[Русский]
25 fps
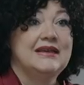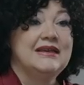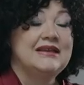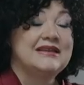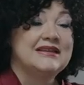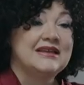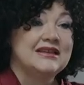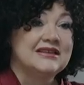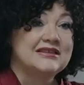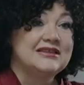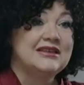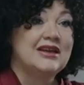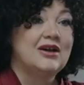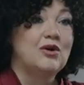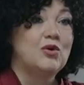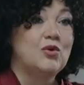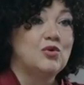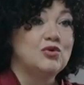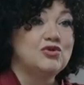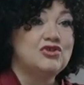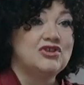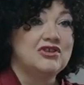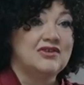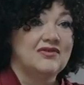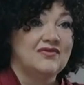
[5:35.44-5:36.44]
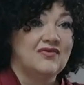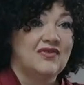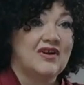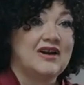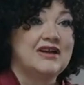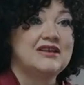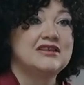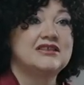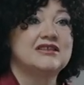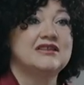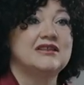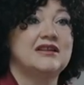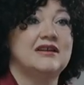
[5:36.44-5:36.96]
И тогда очень
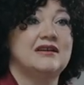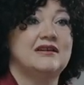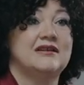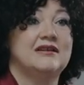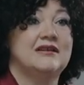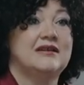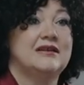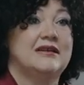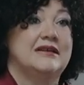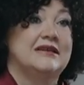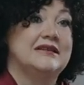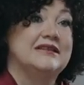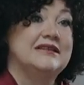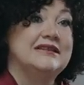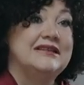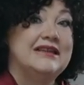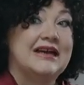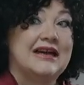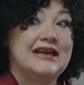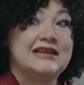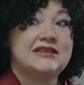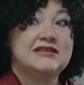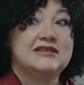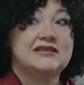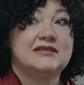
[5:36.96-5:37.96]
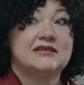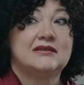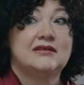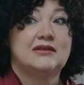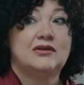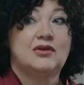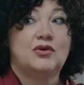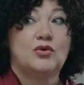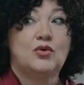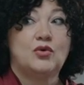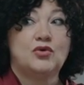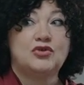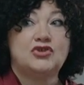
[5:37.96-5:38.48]
важно – дать
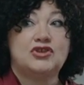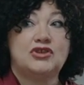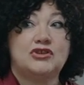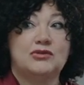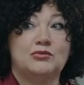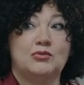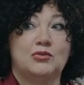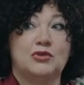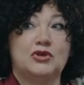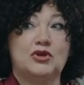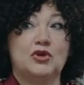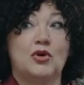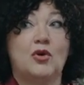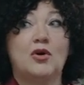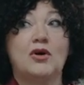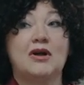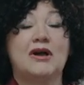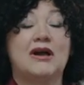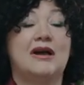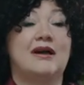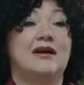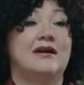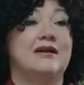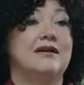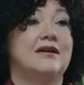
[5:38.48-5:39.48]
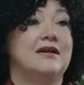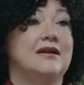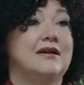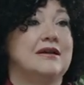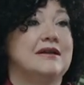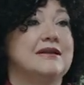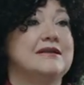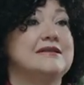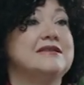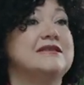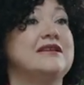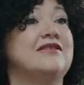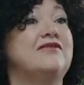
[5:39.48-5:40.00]
очень много
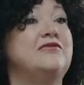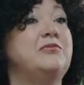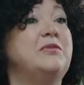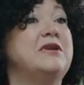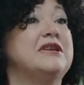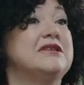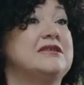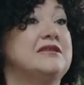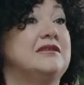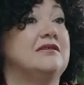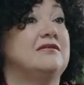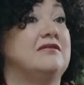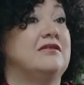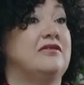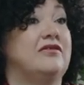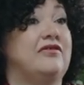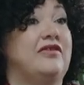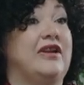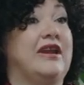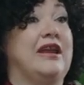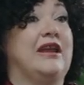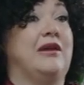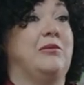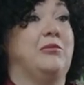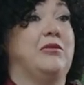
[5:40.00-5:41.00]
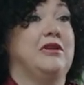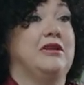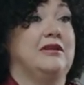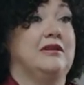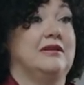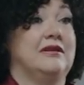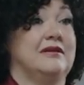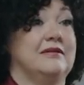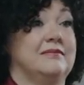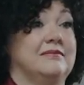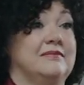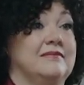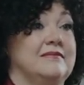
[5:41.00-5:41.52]
совместного
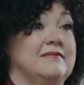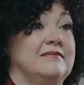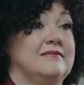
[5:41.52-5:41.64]
времени